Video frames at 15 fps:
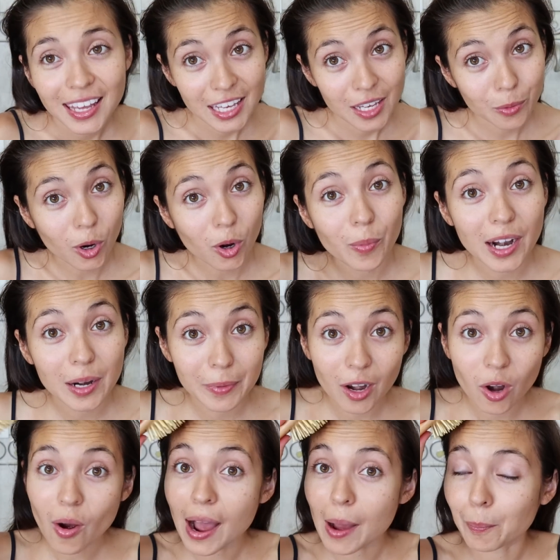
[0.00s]
y
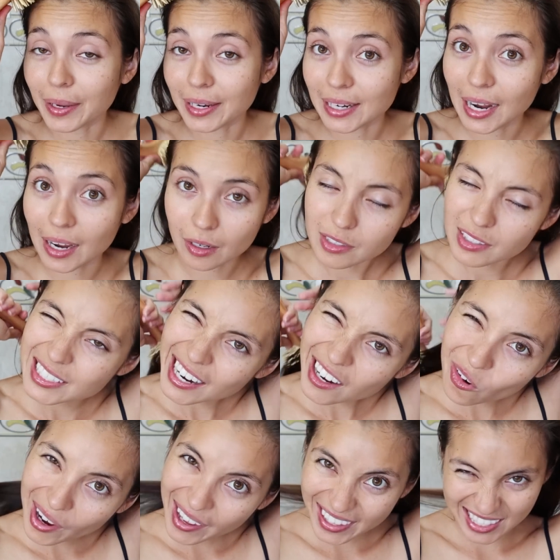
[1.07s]
volvérmelo a peinar. Ya
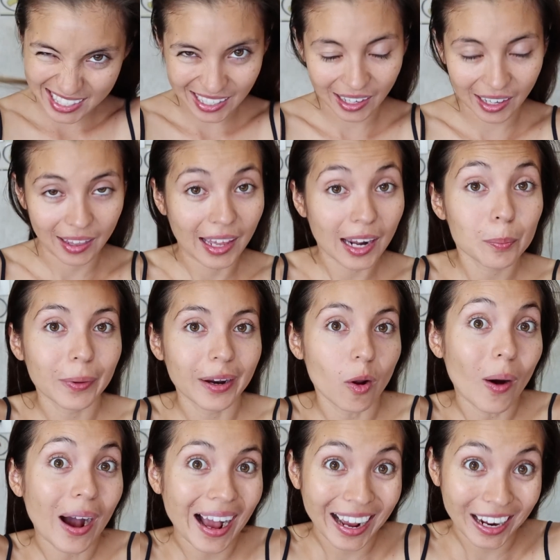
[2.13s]
no a desenredar,
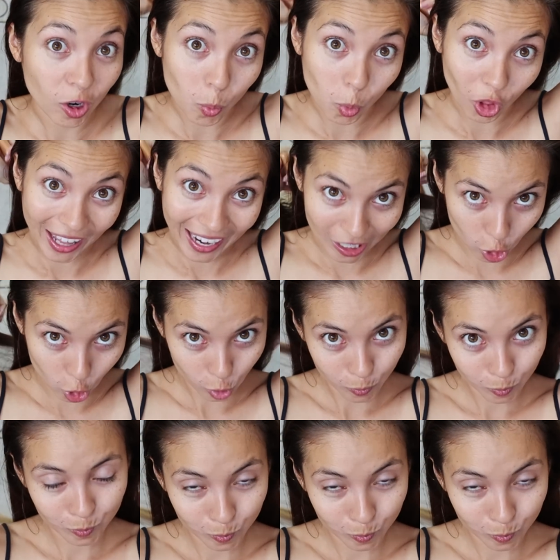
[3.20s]
pero a acomodarlo.